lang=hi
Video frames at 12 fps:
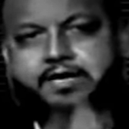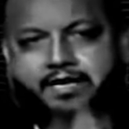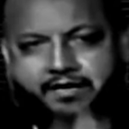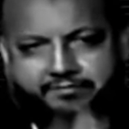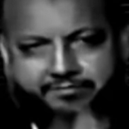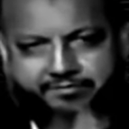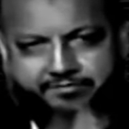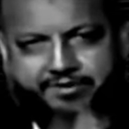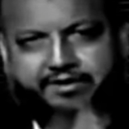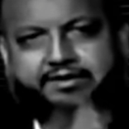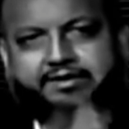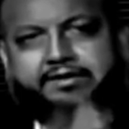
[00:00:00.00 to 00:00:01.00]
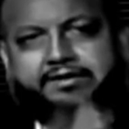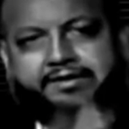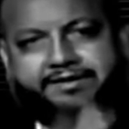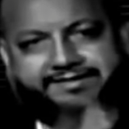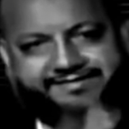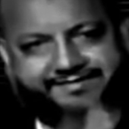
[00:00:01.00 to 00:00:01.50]
अरबी में
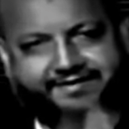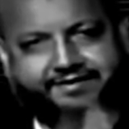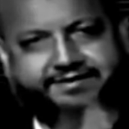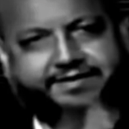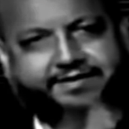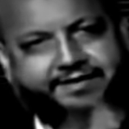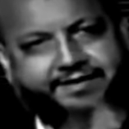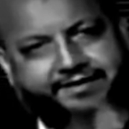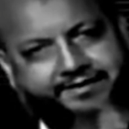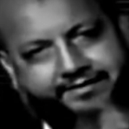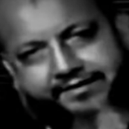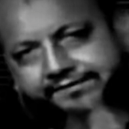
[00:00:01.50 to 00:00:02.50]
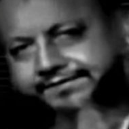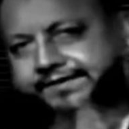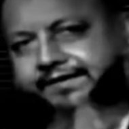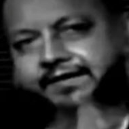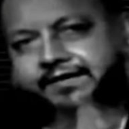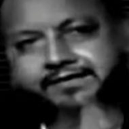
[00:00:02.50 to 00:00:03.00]
इसके लिए एक लफ्ज
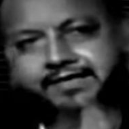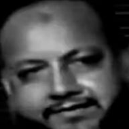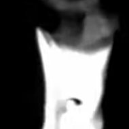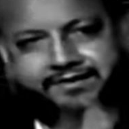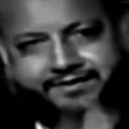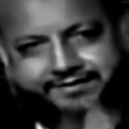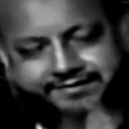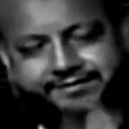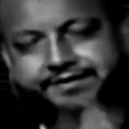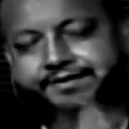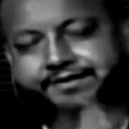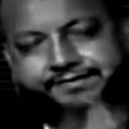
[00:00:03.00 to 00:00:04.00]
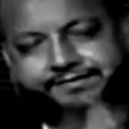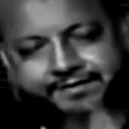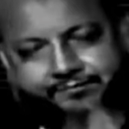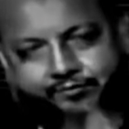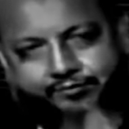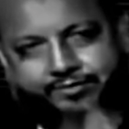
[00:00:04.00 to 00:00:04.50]
लिखा जाता है दीनी
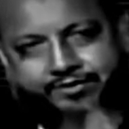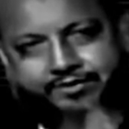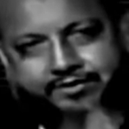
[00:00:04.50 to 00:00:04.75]
किताबों में